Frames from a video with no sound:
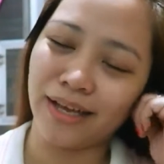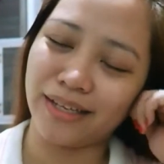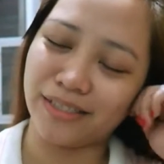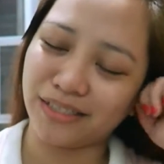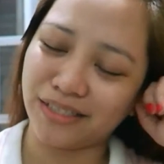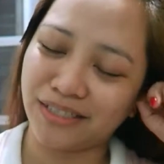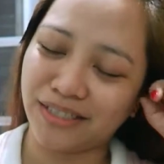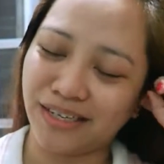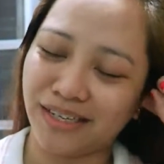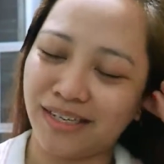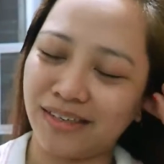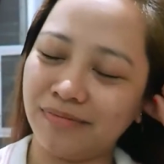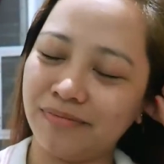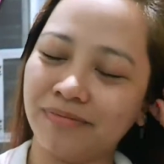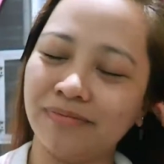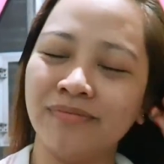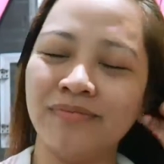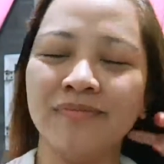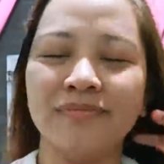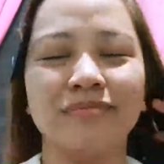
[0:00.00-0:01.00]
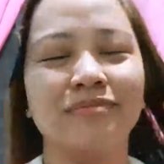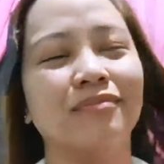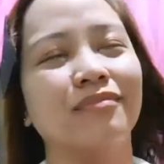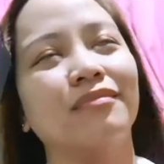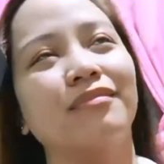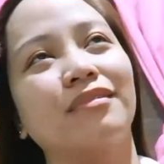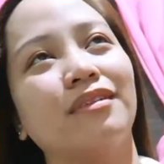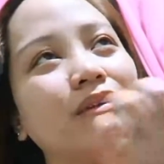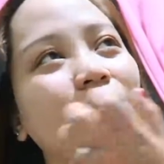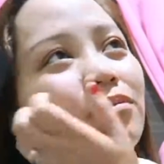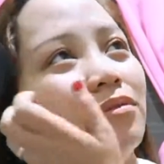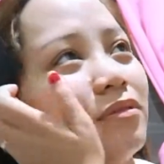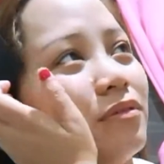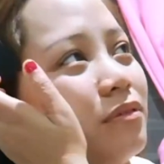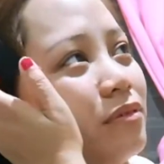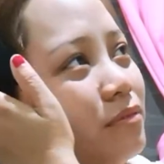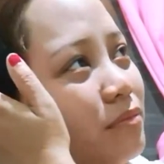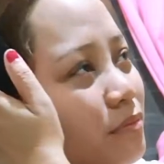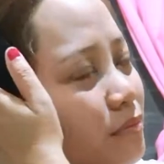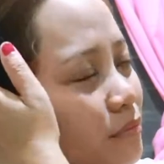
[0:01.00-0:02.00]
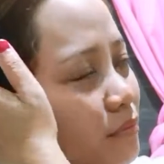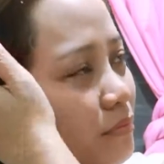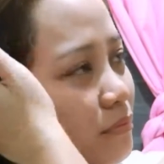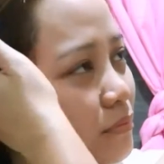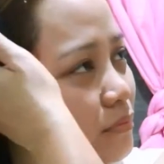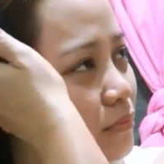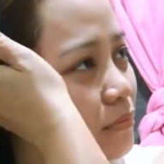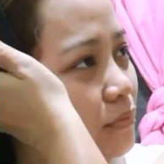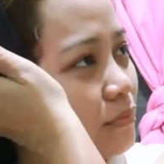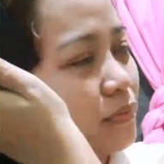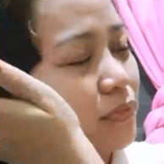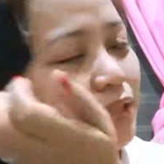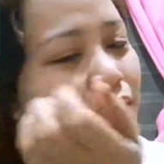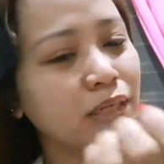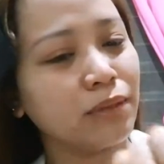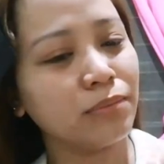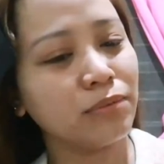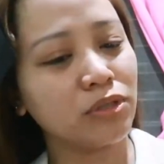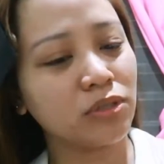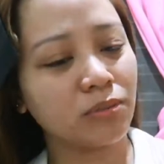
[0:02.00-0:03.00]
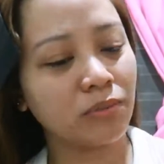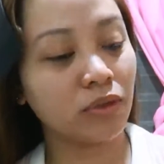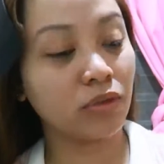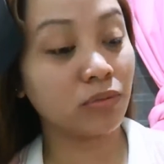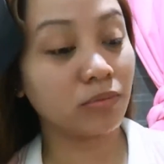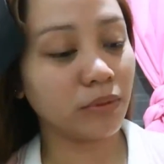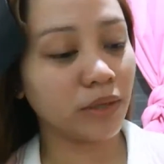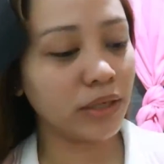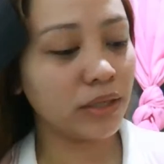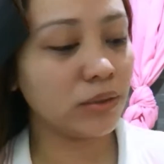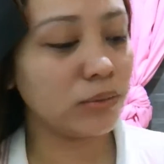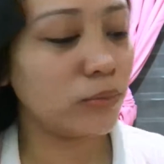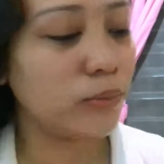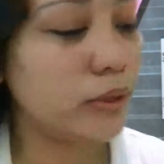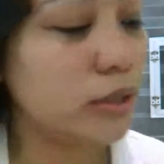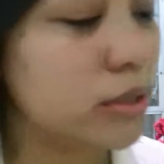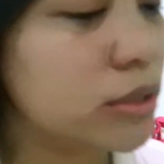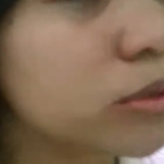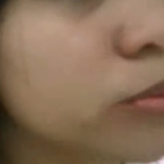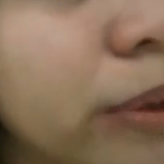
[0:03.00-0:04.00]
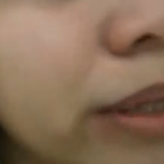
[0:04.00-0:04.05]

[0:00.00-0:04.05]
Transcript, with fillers: agad siya. No. Hindi naman siya marami. Anyways,